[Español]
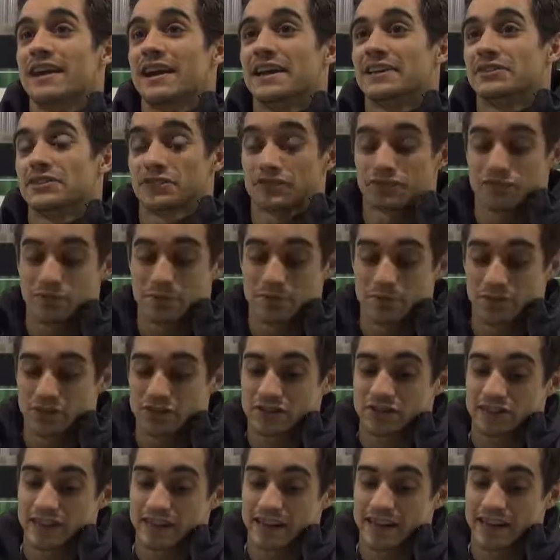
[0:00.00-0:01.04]
Entonces
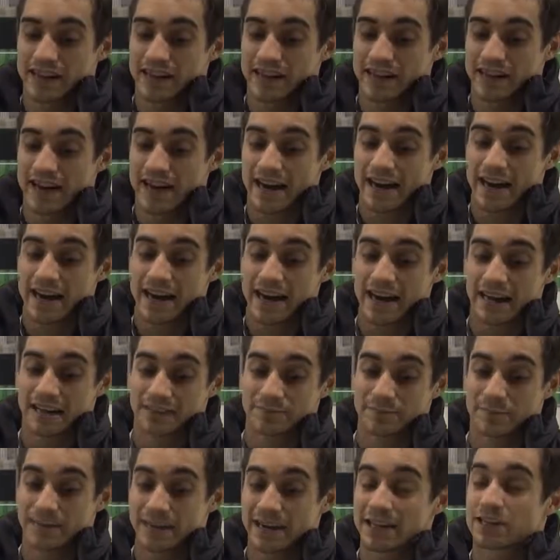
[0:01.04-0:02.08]
fuimos eh,
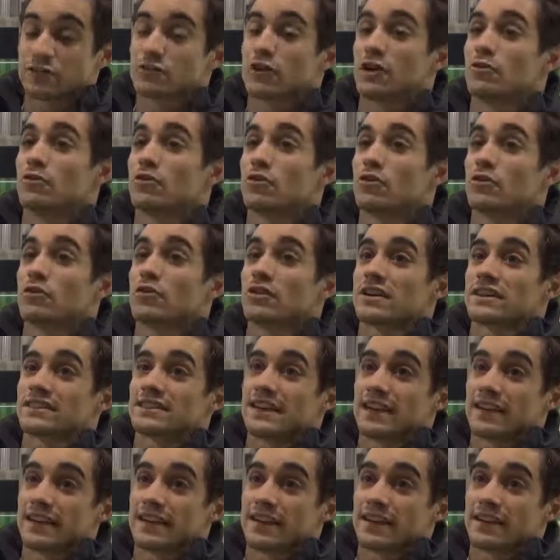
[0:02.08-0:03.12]
esperando a uno a uno que
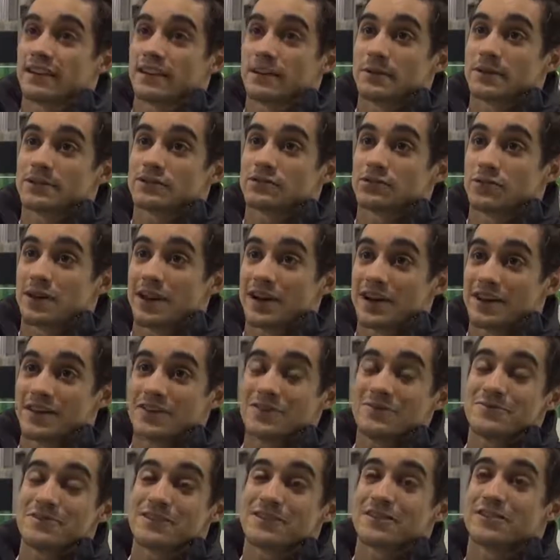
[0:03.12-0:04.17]
salieran del
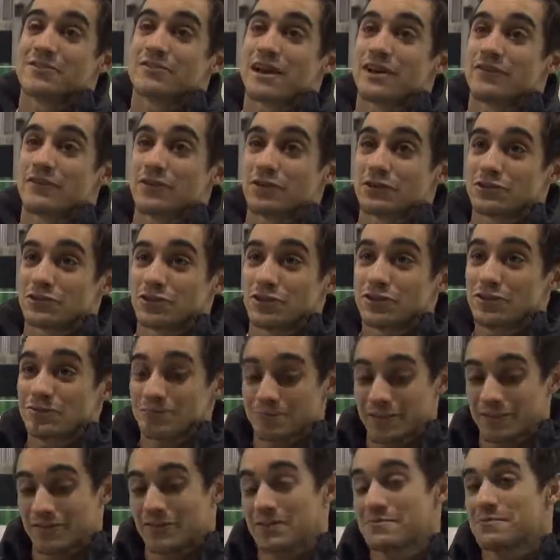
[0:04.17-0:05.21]
vestuario, me hicieron una foto,
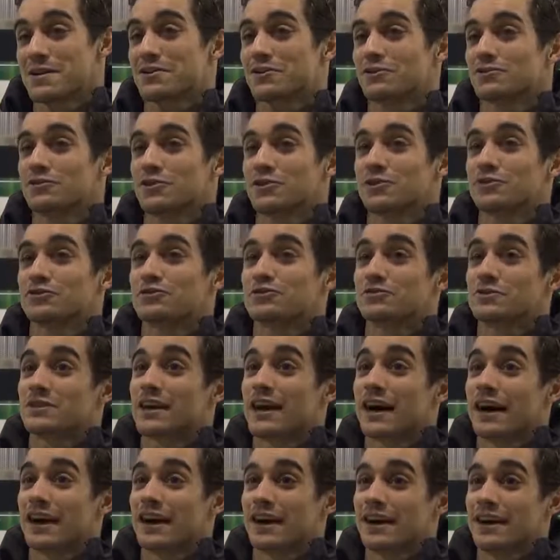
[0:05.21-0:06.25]
me firmaron todos
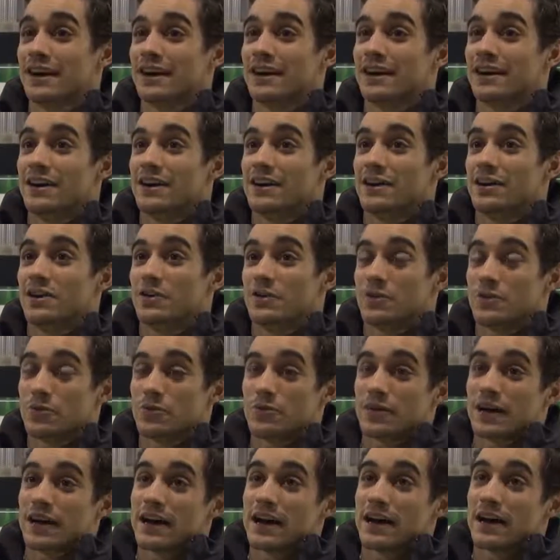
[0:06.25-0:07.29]
una,
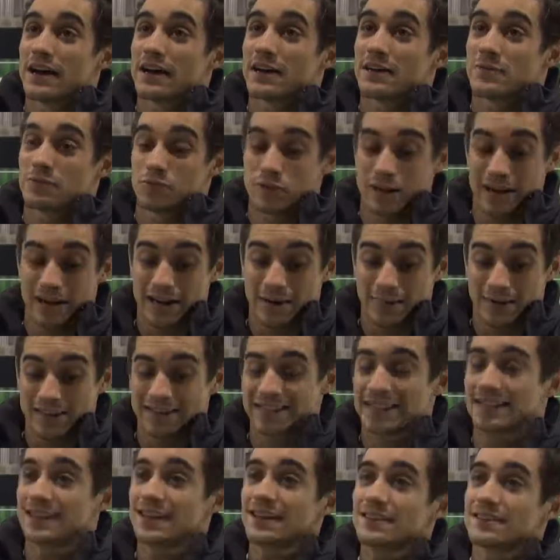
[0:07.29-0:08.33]
una, una
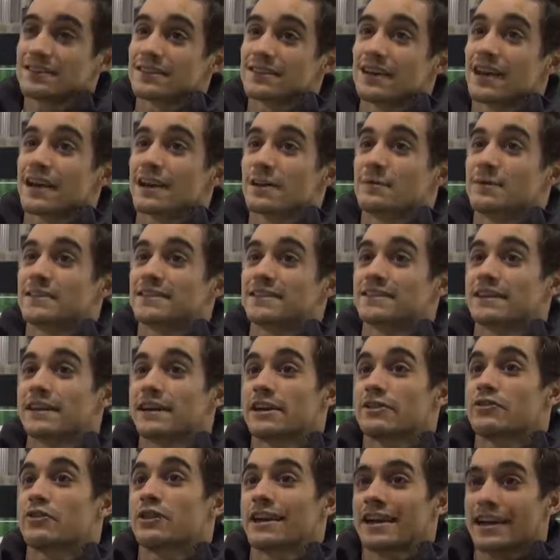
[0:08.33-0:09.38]
camiseta, la camiseta
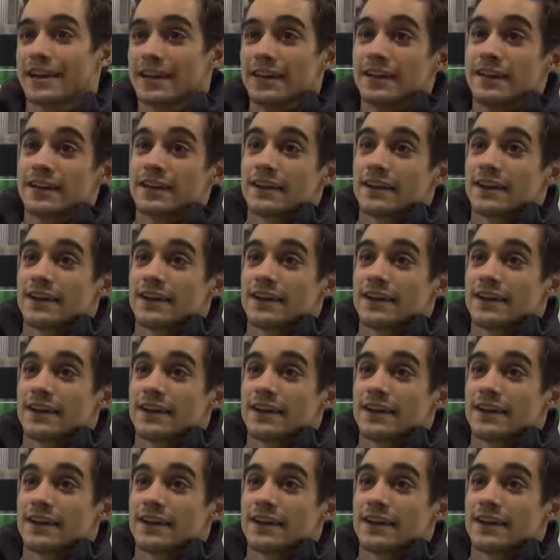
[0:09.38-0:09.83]
que yo elegí,